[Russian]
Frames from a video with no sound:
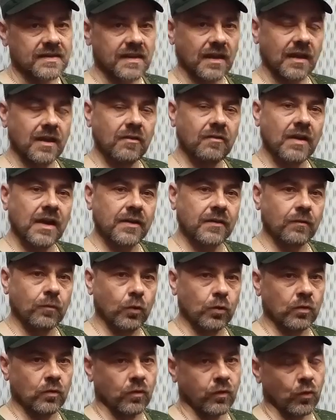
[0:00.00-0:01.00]
Заливать
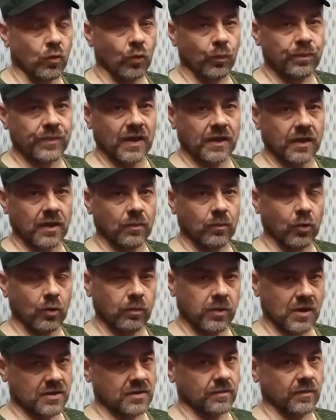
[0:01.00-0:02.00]
воду в куб таким
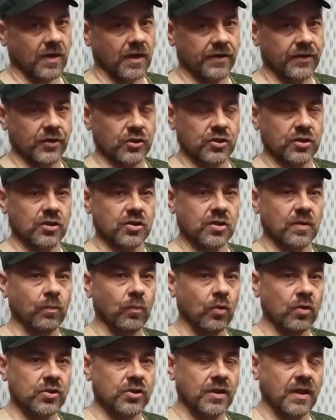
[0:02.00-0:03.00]
образом, конечно же,
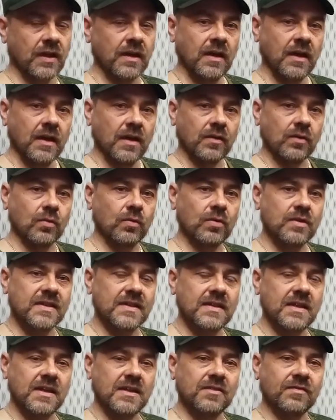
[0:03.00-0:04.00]
можно, но
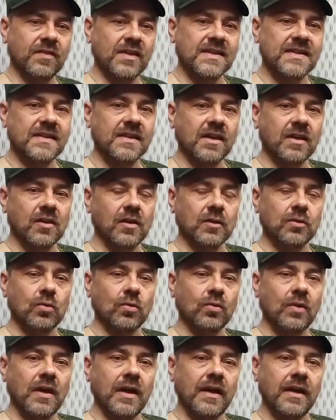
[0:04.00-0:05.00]
здесь возникла
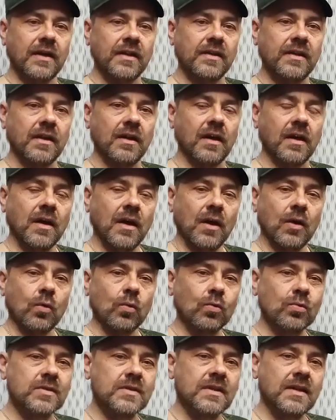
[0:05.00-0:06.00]
другая идея.
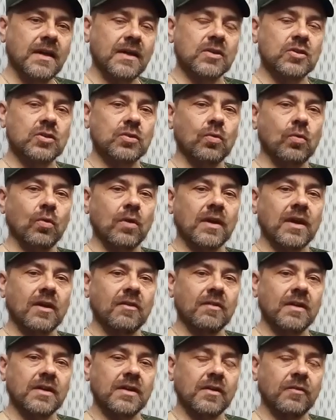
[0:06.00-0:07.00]
Узнать,
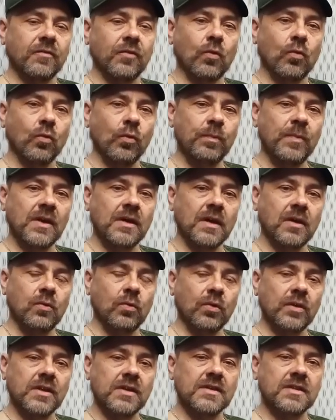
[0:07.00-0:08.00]
сколько воды в кубе
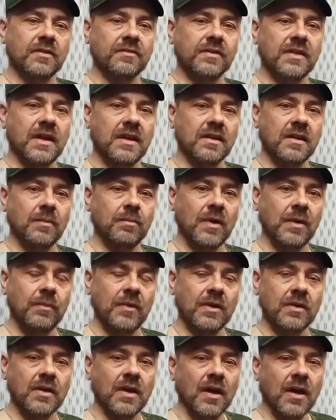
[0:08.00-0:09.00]
находится в данный
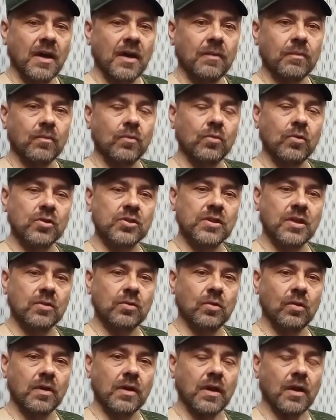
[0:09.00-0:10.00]
момент, можно
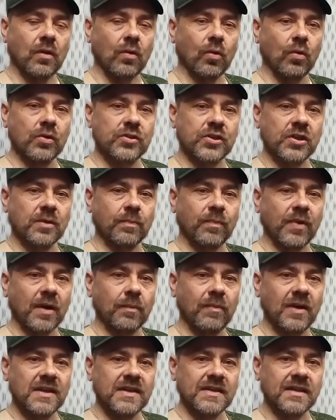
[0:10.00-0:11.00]
только очень
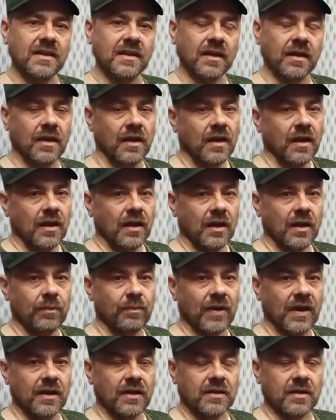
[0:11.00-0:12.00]
приблизительно. И
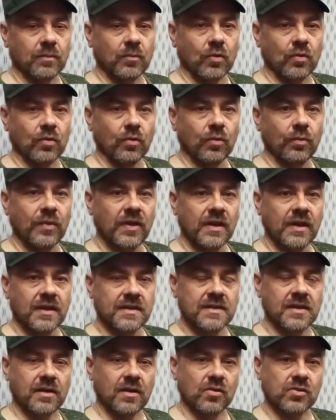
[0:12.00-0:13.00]
поэтому у
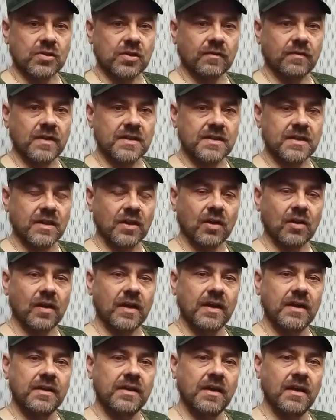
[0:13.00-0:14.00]
меня сразу же
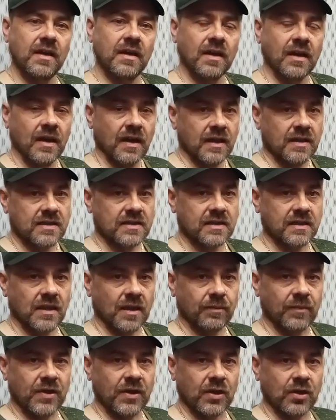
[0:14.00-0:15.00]
возникла идея
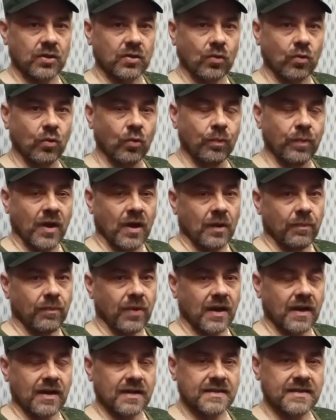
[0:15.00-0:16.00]
снабдить куб
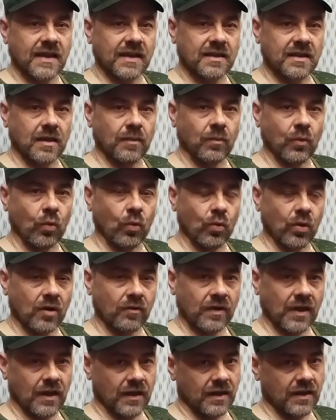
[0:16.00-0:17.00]
показателем
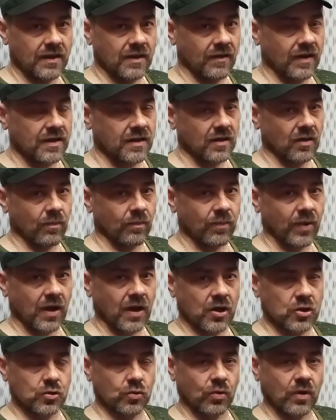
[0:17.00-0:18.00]
уровня. И давайте я вам
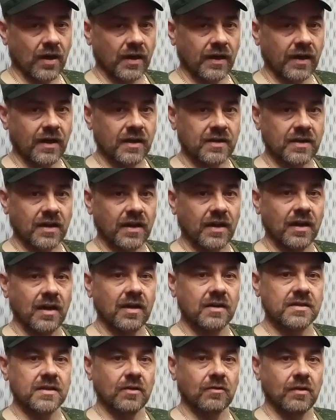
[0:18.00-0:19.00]
покажу, как я это
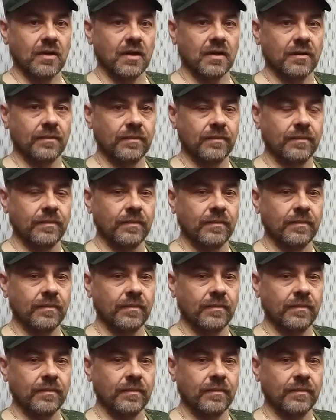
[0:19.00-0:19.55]
реализовал.